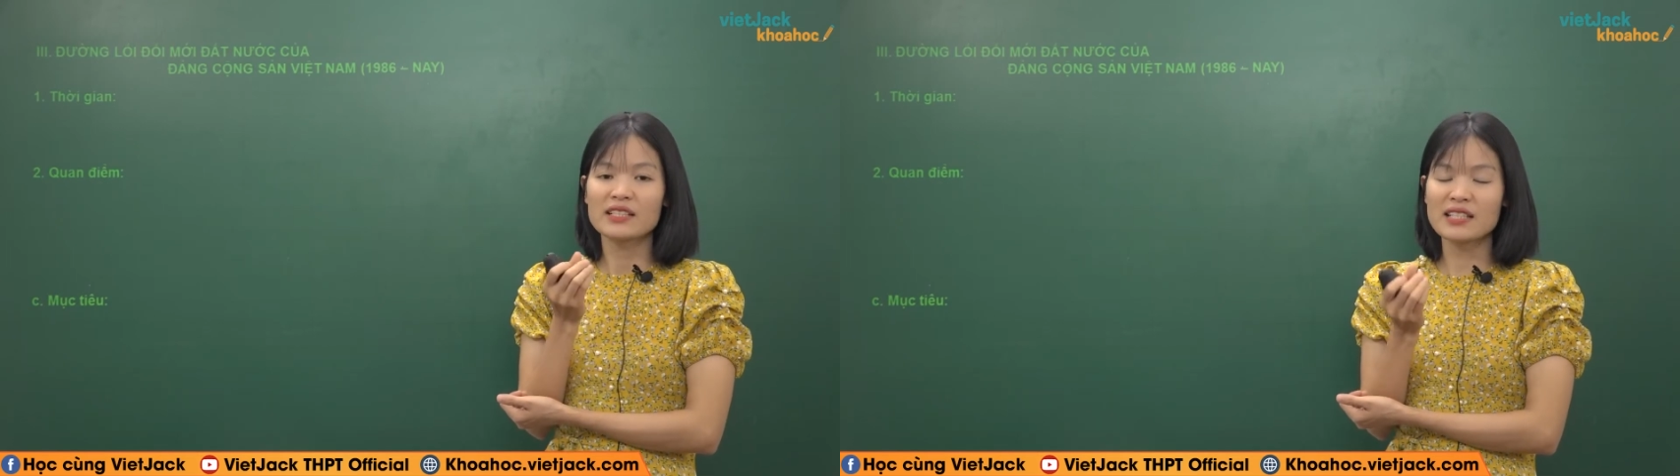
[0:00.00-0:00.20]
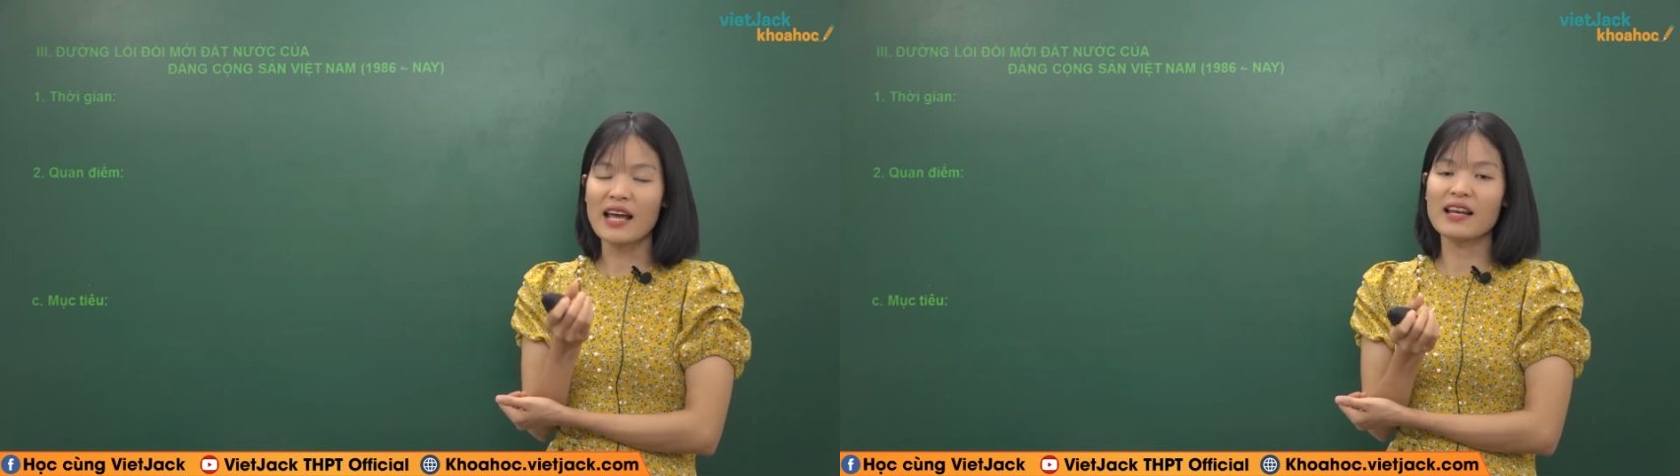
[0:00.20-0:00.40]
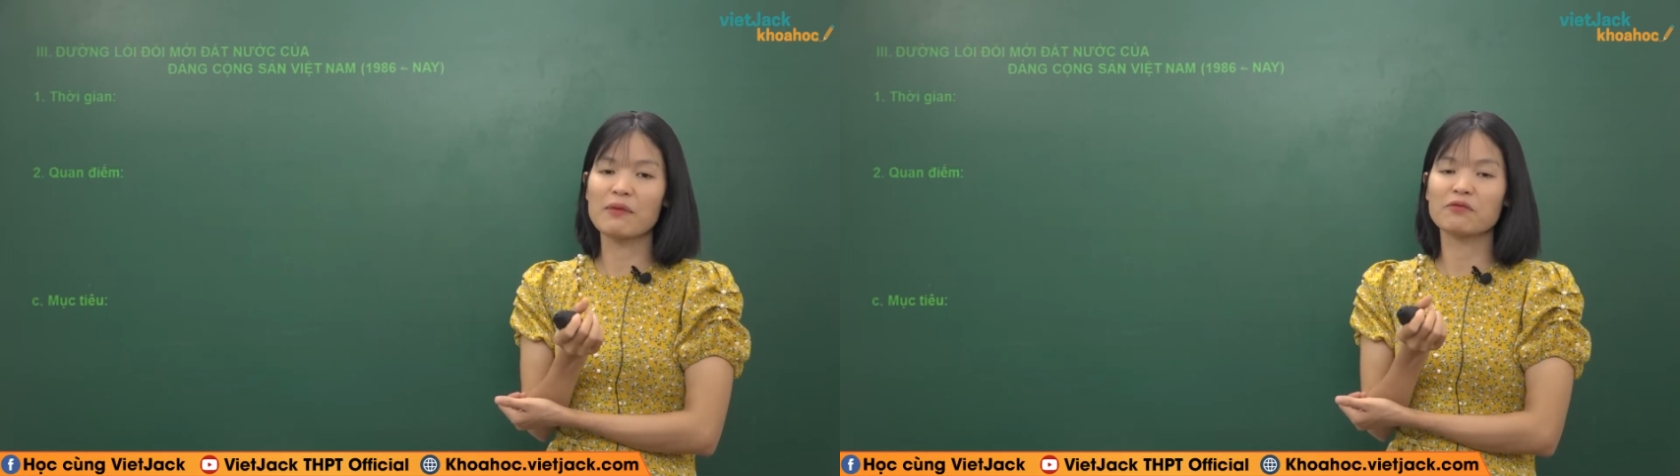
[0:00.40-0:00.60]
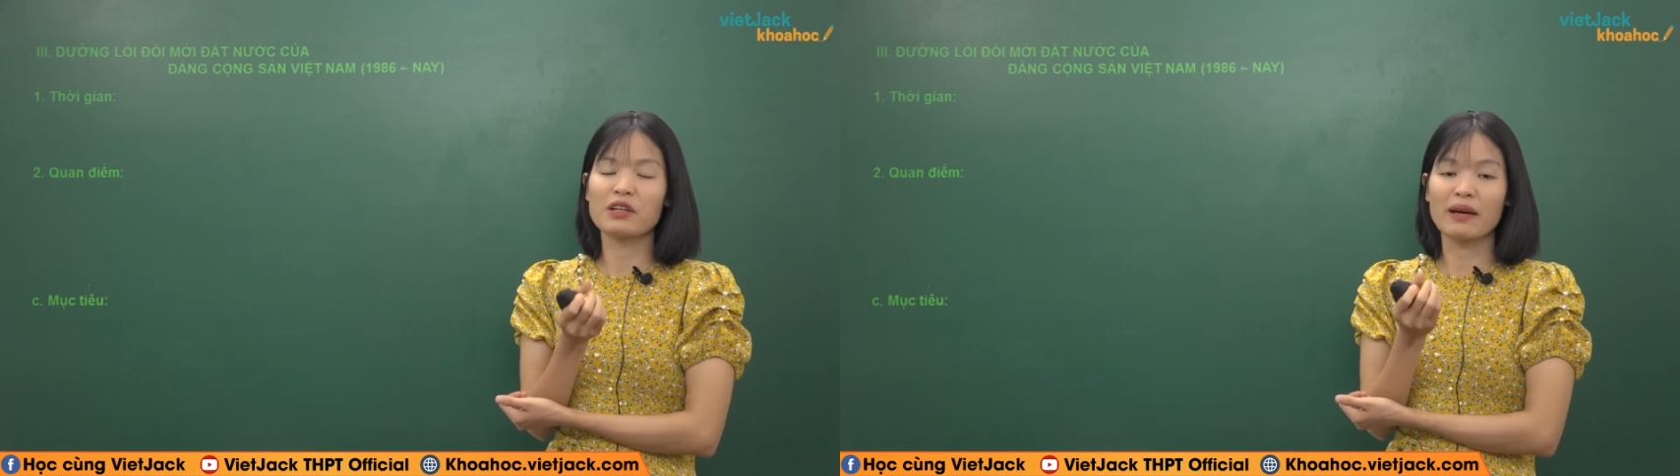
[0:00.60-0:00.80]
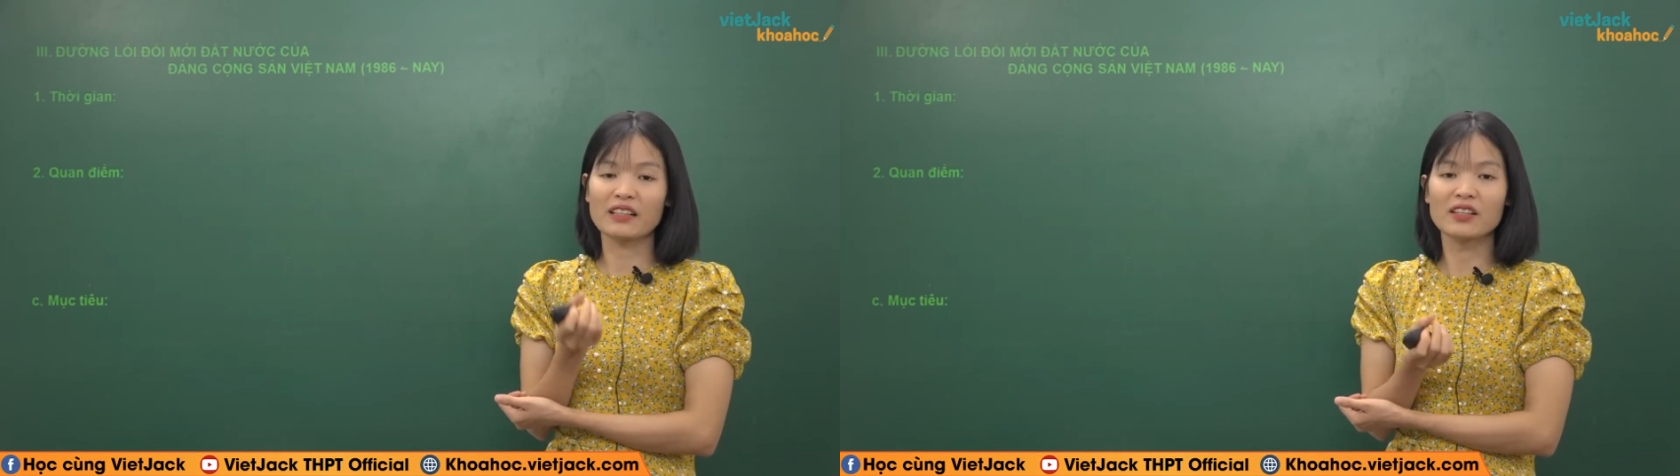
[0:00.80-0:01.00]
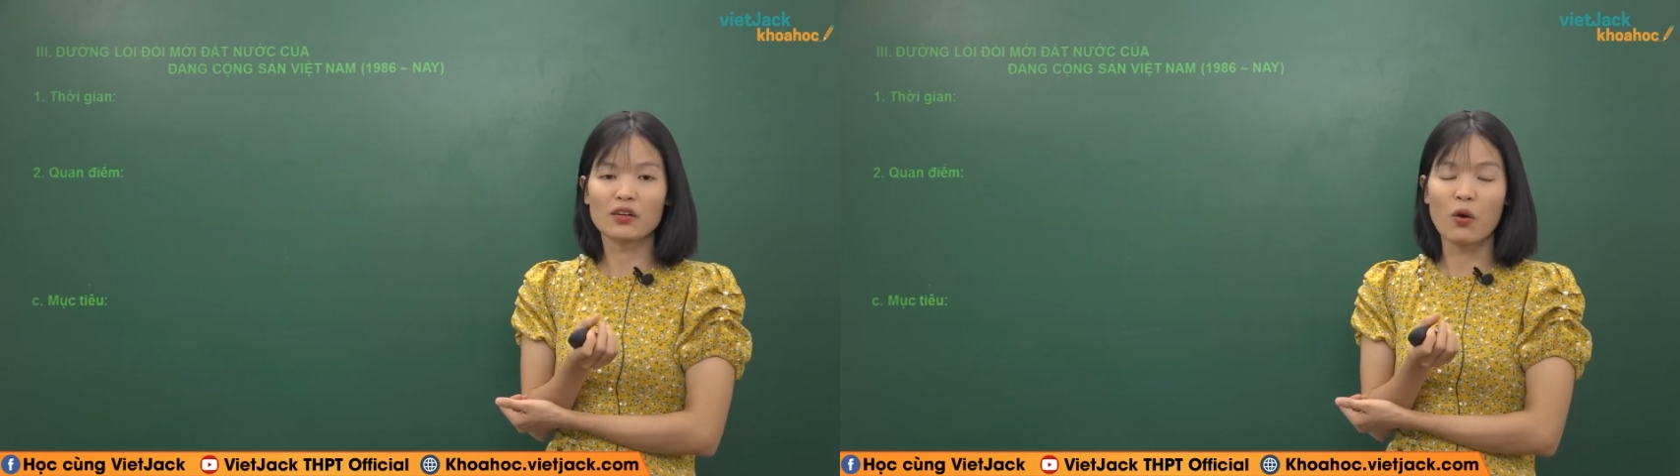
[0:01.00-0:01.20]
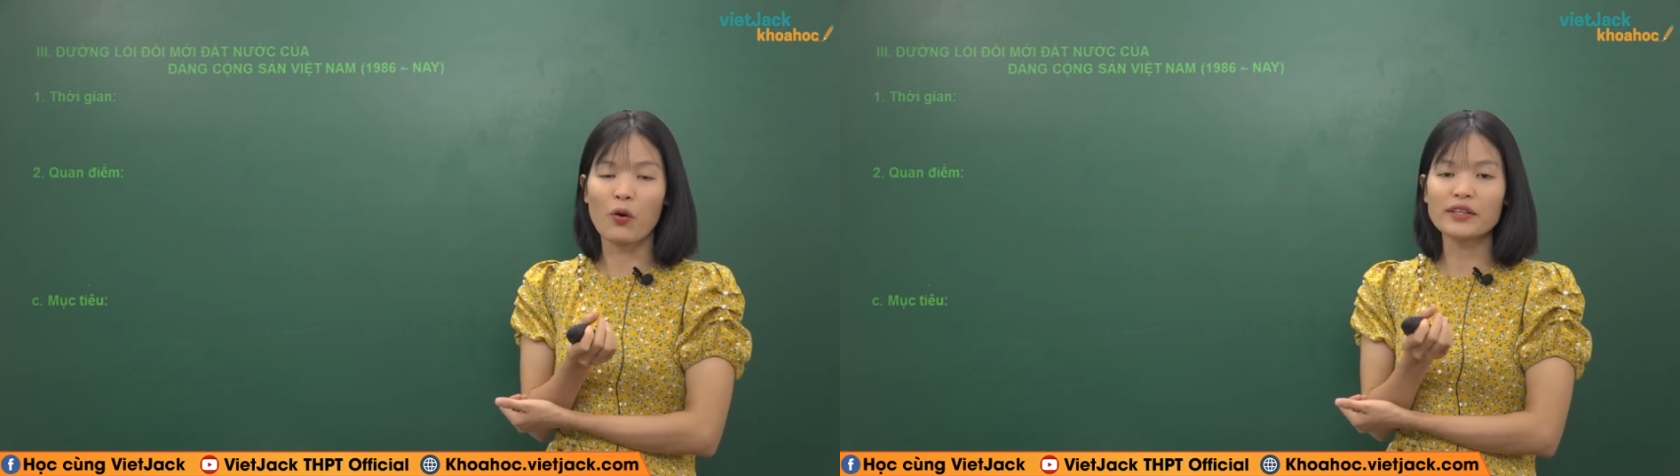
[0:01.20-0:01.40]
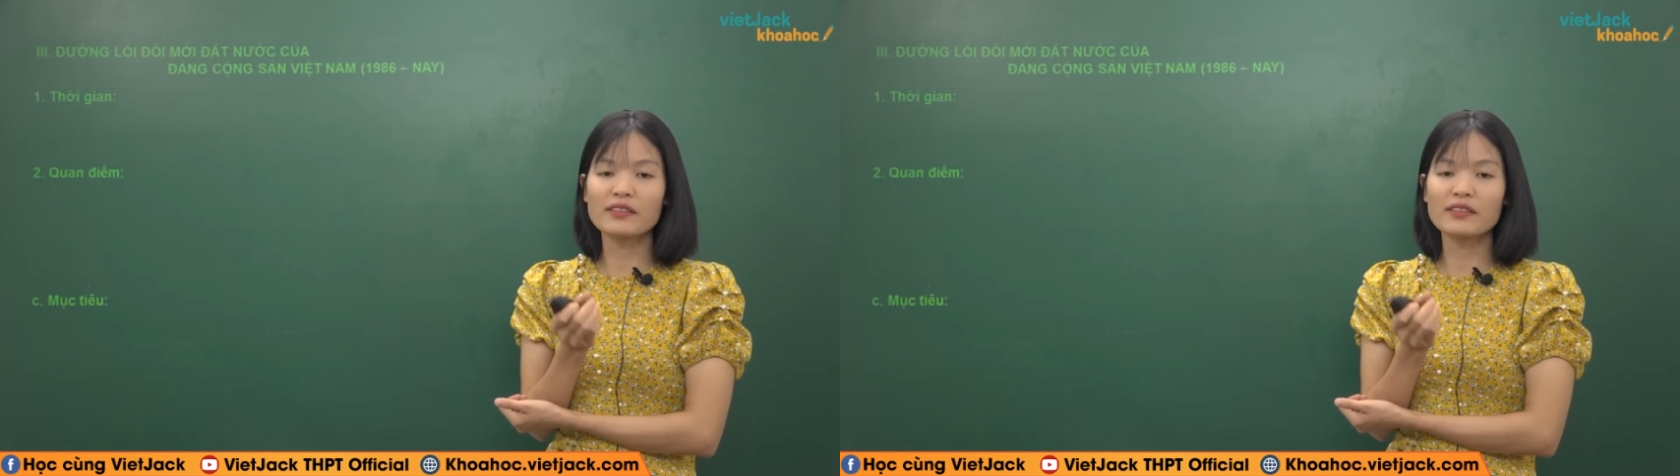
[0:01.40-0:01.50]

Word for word: sai lầm về mặt đường lối